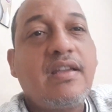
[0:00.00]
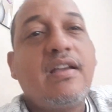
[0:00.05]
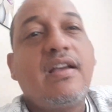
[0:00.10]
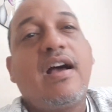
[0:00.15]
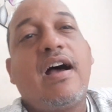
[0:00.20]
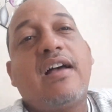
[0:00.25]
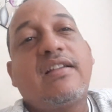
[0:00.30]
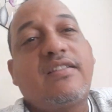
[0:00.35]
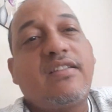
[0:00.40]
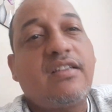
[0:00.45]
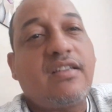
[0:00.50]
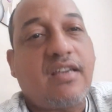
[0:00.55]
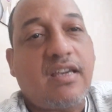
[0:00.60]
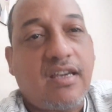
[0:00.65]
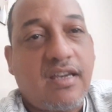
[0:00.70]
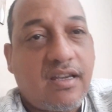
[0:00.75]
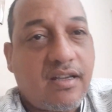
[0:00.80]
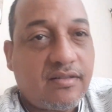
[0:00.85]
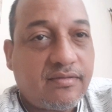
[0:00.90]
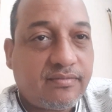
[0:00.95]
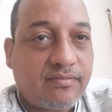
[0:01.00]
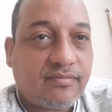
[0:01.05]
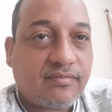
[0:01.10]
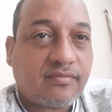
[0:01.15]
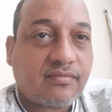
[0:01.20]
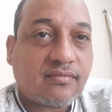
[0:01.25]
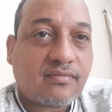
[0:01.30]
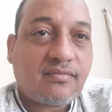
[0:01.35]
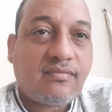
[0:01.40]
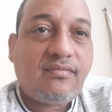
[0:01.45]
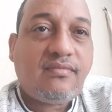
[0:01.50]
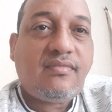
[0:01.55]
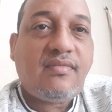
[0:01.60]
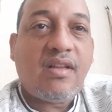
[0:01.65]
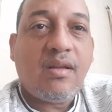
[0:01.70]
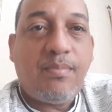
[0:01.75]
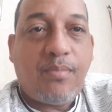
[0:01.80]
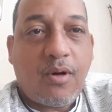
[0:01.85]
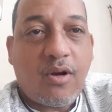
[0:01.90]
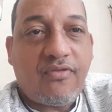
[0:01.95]
Así que,
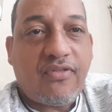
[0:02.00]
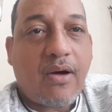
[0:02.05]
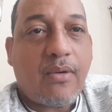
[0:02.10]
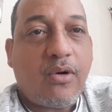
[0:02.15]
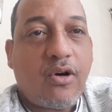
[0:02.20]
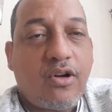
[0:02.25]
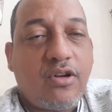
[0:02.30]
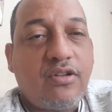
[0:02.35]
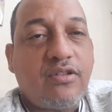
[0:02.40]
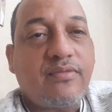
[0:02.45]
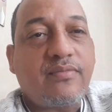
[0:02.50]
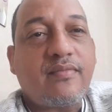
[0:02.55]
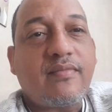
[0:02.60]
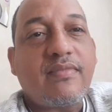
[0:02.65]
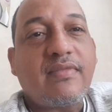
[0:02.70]
por favor,